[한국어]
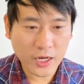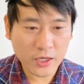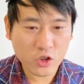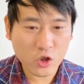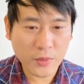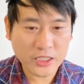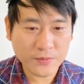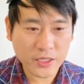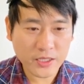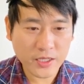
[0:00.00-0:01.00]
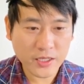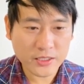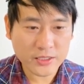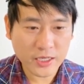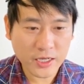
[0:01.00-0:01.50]
그리고 마지막 일한
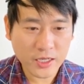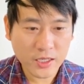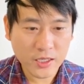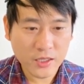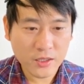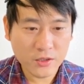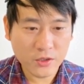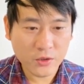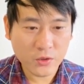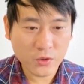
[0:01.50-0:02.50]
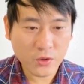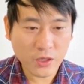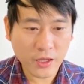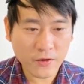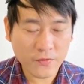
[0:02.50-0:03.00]
날짜, 그리고
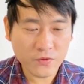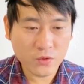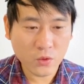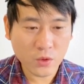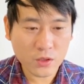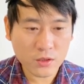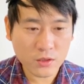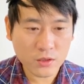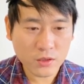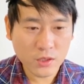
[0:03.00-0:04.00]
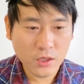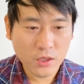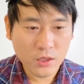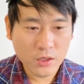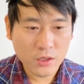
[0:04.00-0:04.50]
레이오프 노워커,
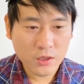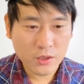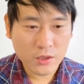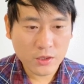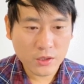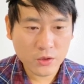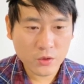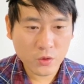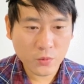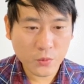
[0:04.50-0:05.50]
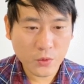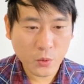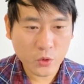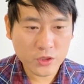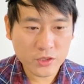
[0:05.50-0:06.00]
그리고
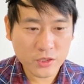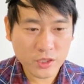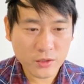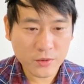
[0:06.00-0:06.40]
본인들이